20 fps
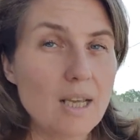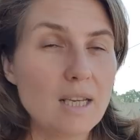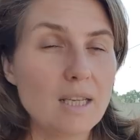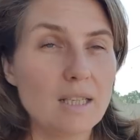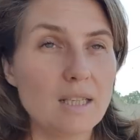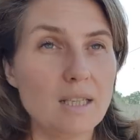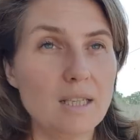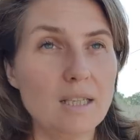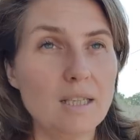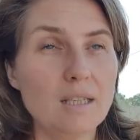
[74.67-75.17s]

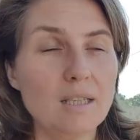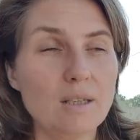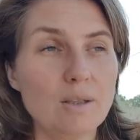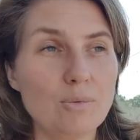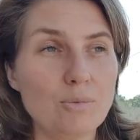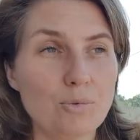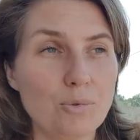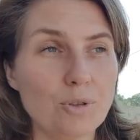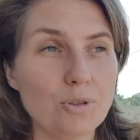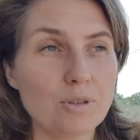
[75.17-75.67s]
И
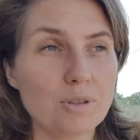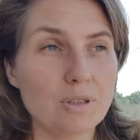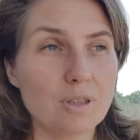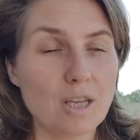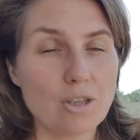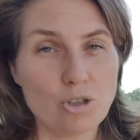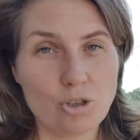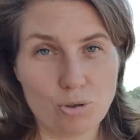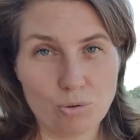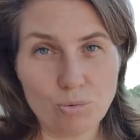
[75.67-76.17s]
вот
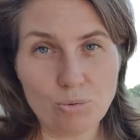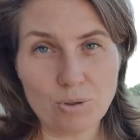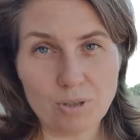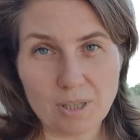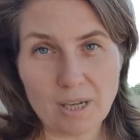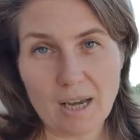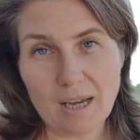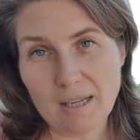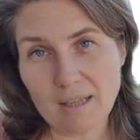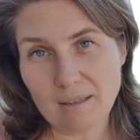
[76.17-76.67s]
начну
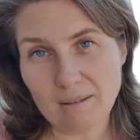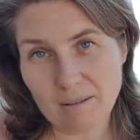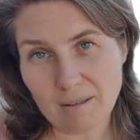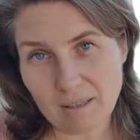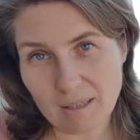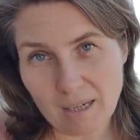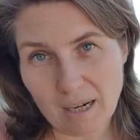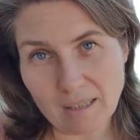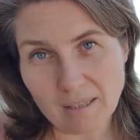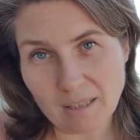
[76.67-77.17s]
я
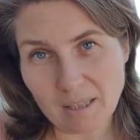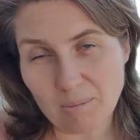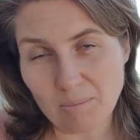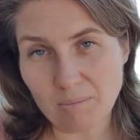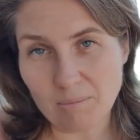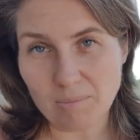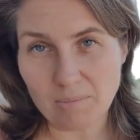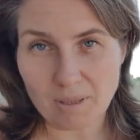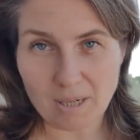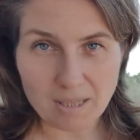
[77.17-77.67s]

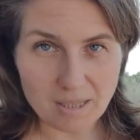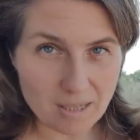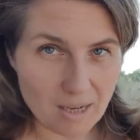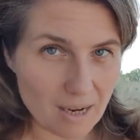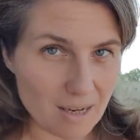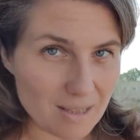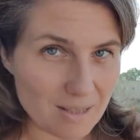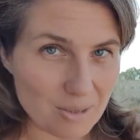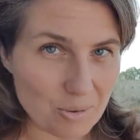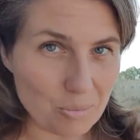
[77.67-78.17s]
кратким
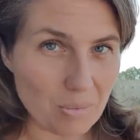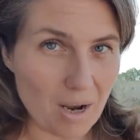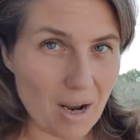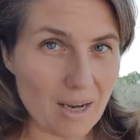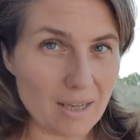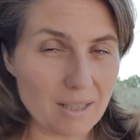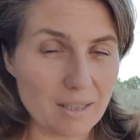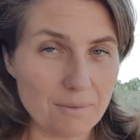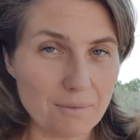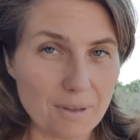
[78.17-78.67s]
рассказом
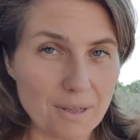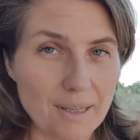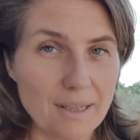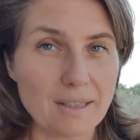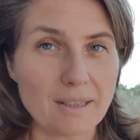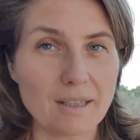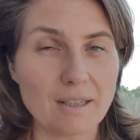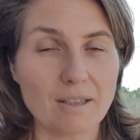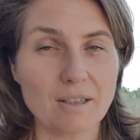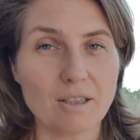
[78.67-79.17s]
о
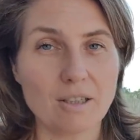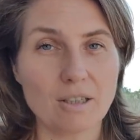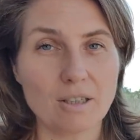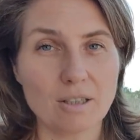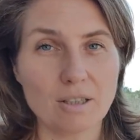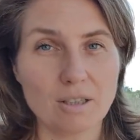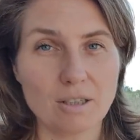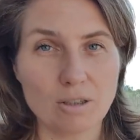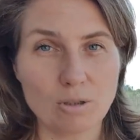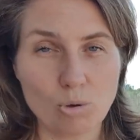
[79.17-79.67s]
явлениях
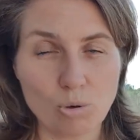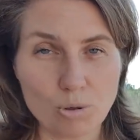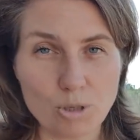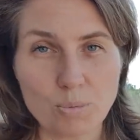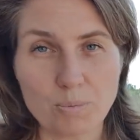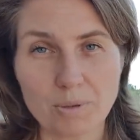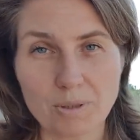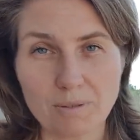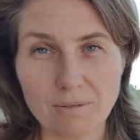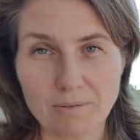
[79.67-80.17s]
э,
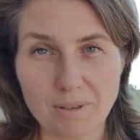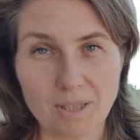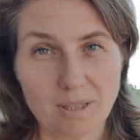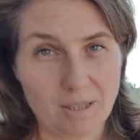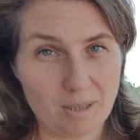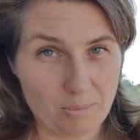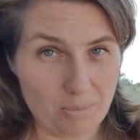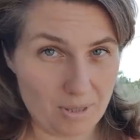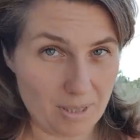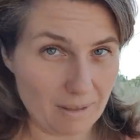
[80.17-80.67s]
Господа в
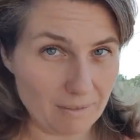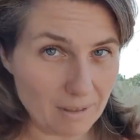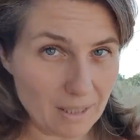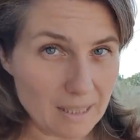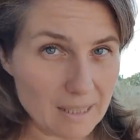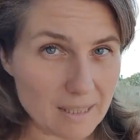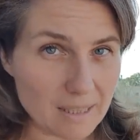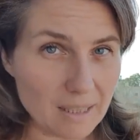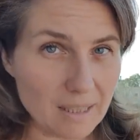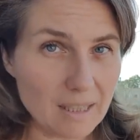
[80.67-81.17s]
Ветхом
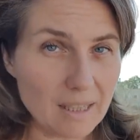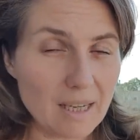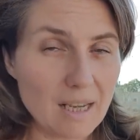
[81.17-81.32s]
Завете,